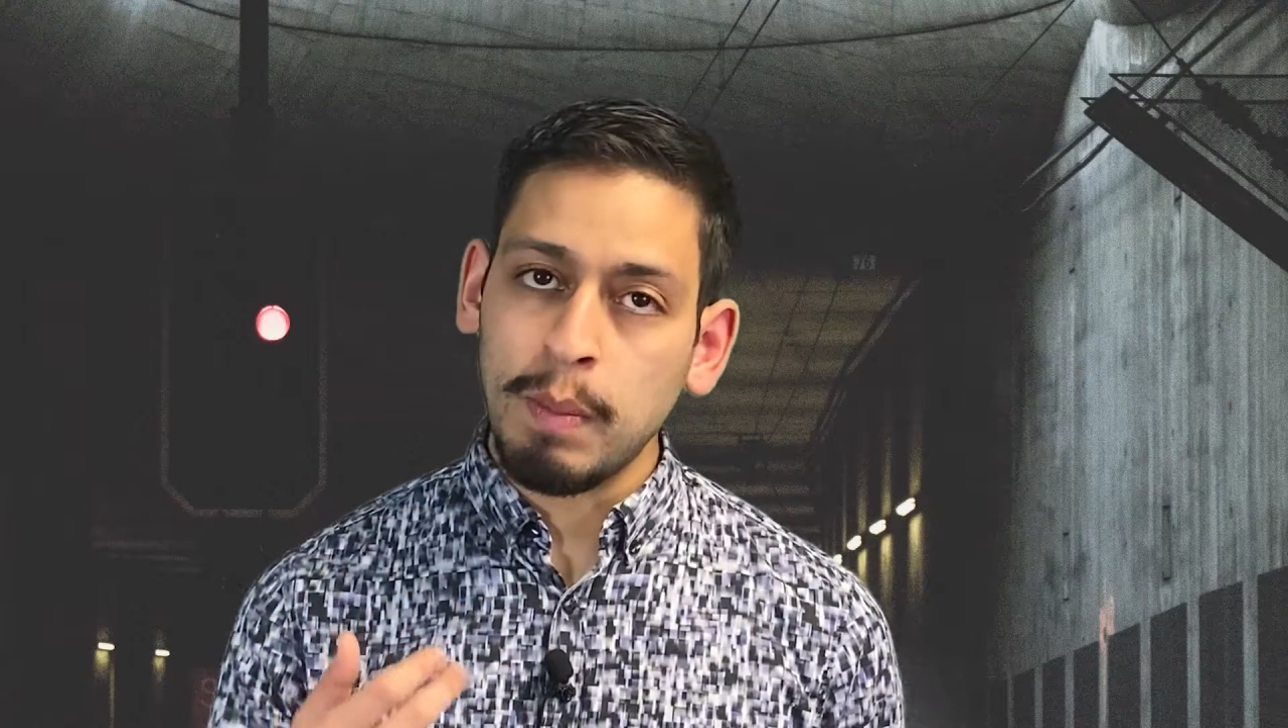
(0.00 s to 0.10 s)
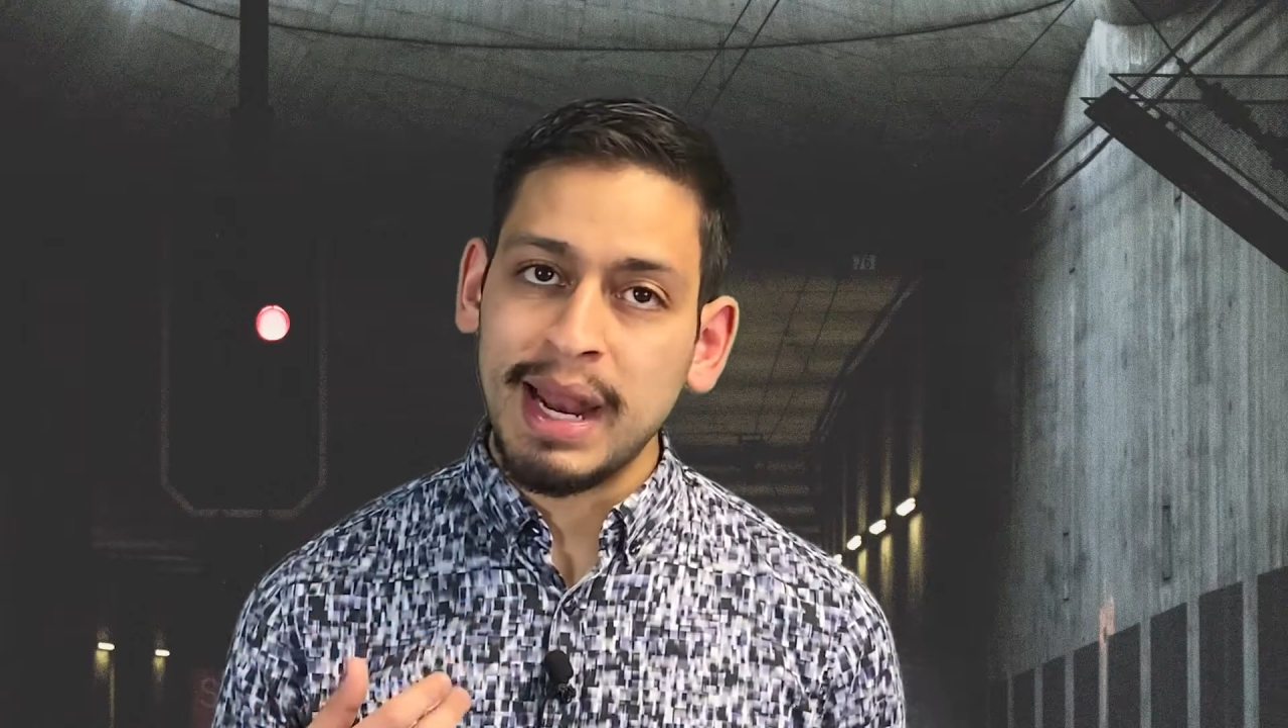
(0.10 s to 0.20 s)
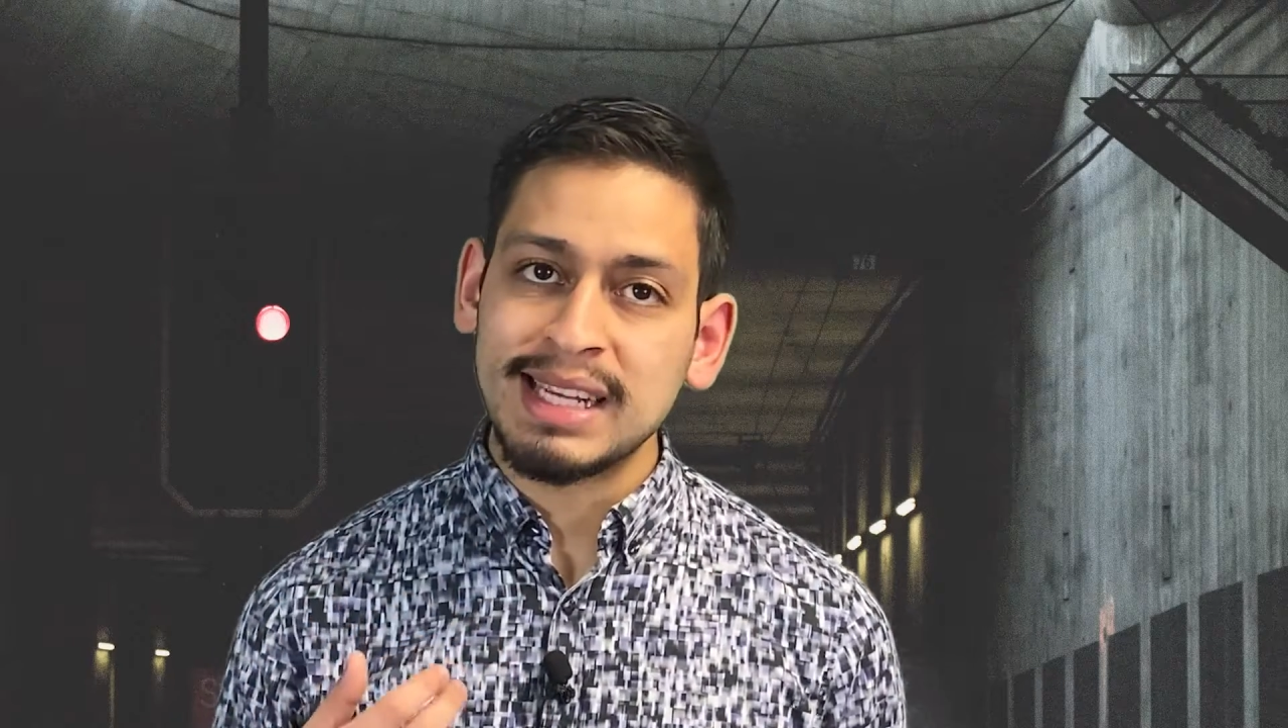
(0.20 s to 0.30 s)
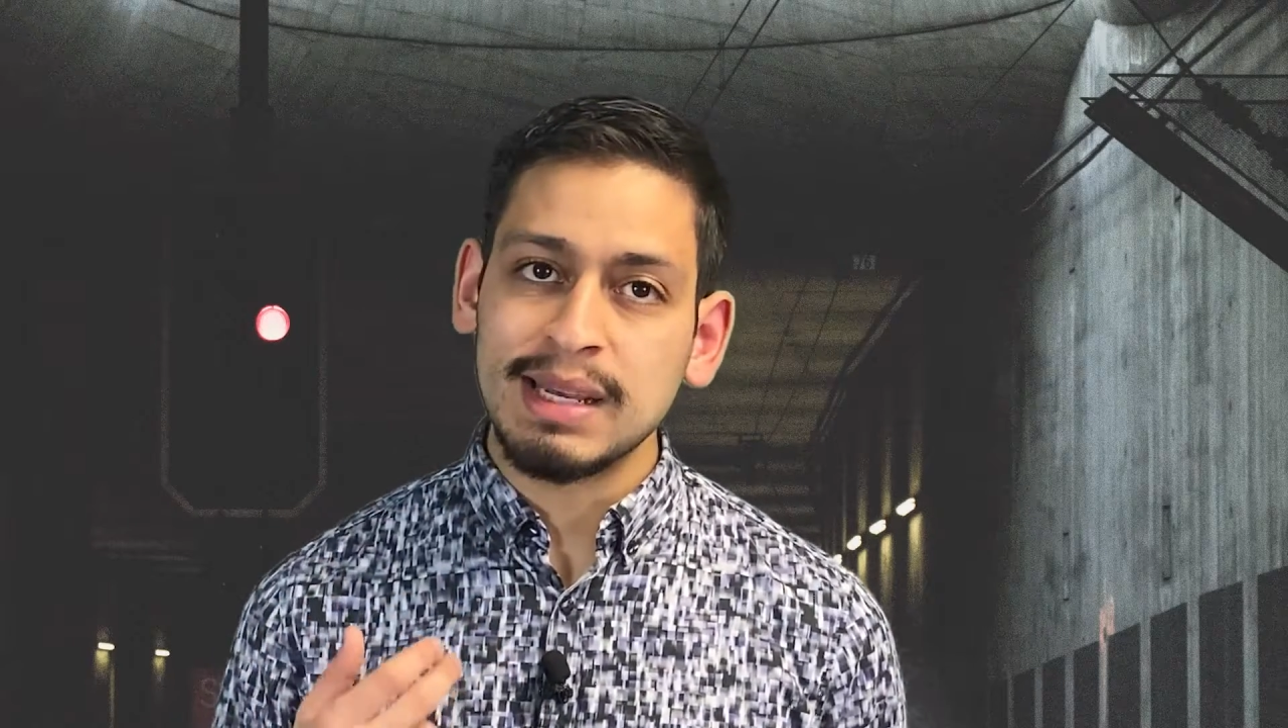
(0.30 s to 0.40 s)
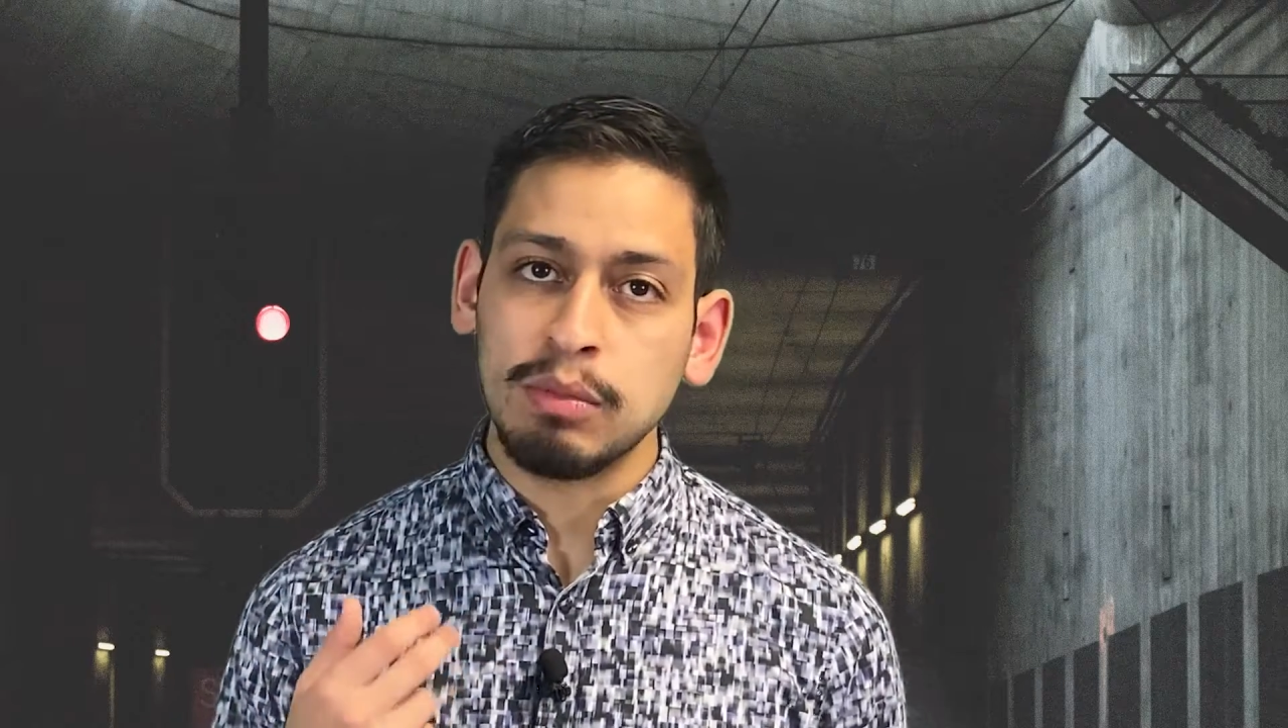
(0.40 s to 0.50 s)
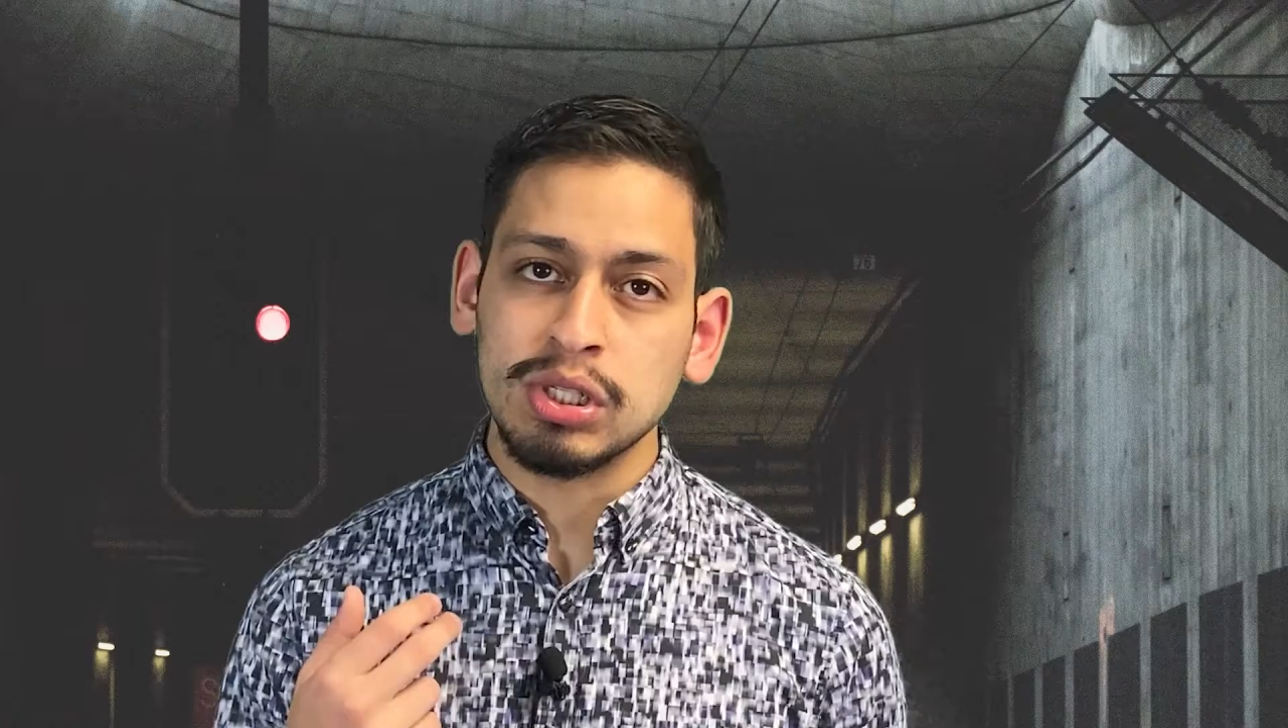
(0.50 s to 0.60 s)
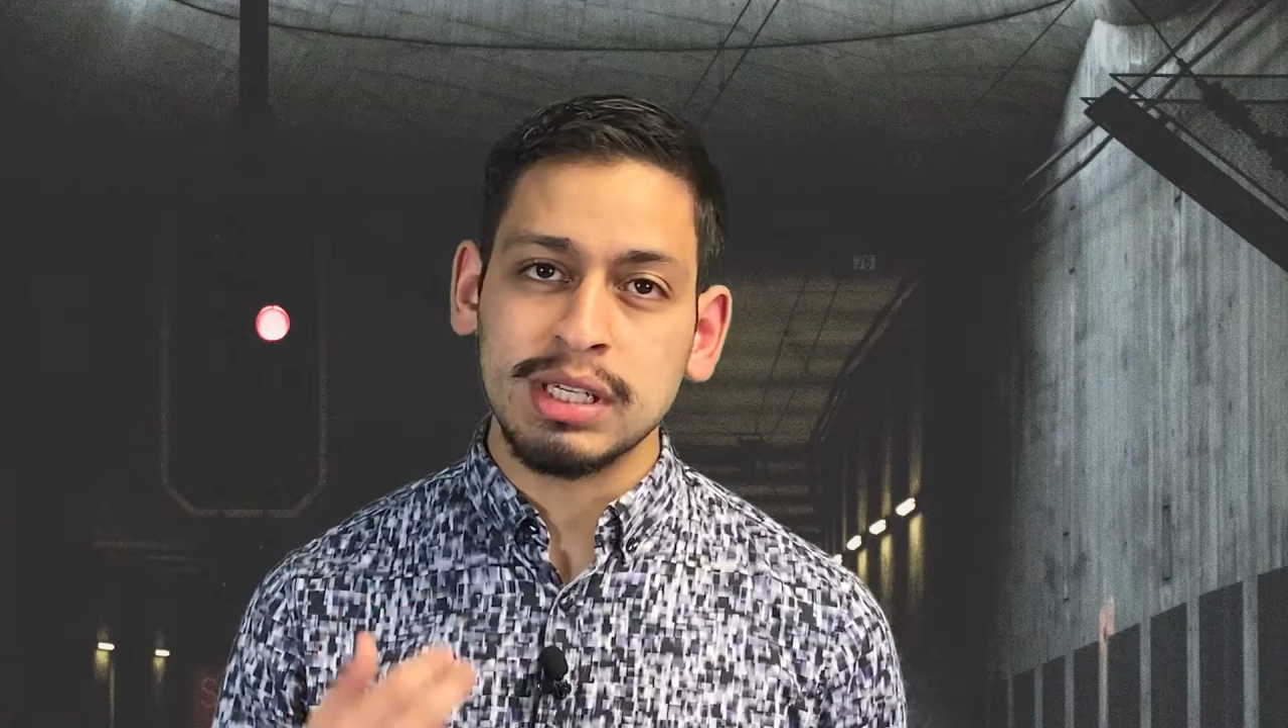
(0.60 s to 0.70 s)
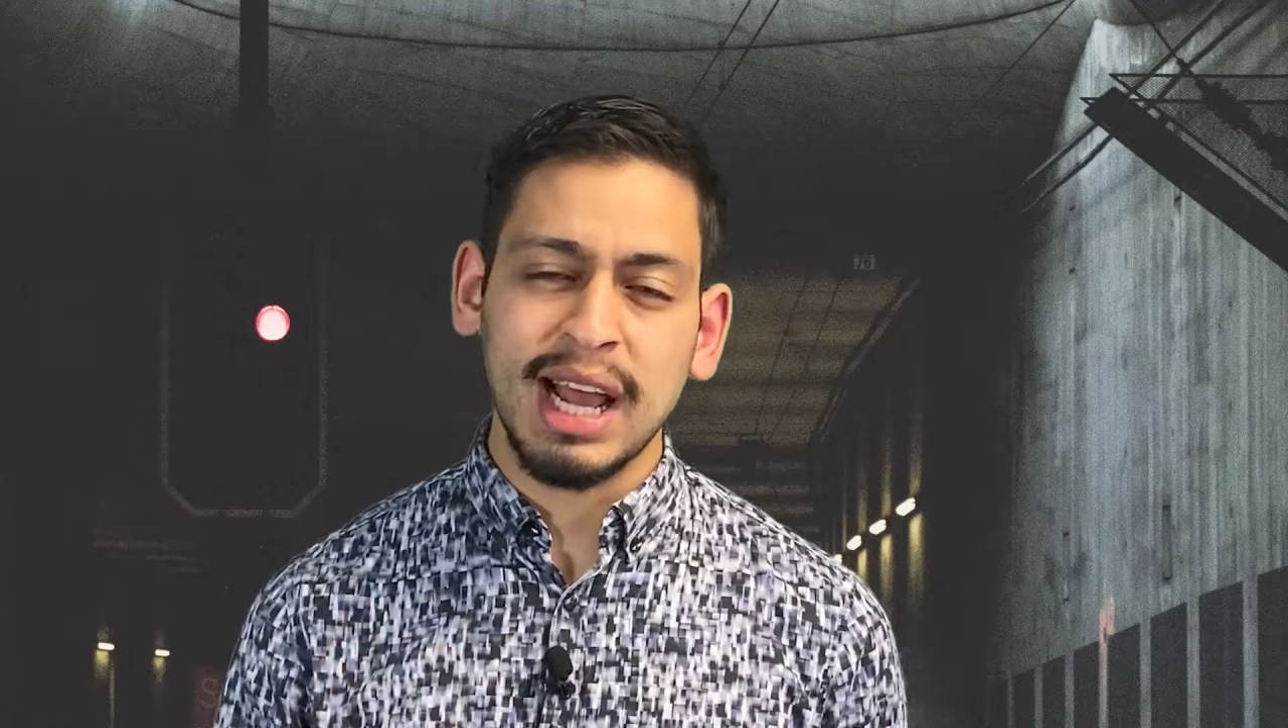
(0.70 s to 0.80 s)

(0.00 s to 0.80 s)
merecemos